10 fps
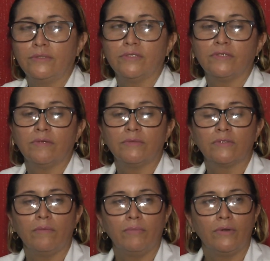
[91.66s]
Nós somos
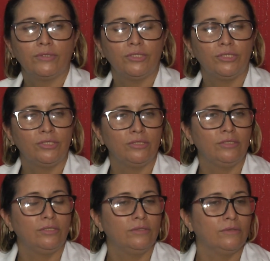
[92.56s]
compostos
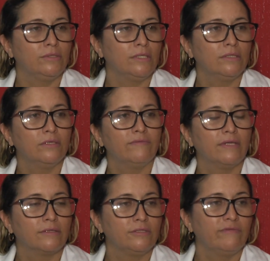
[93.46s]
de 89
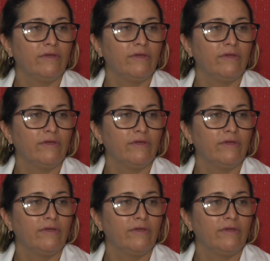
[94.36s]
técnicos de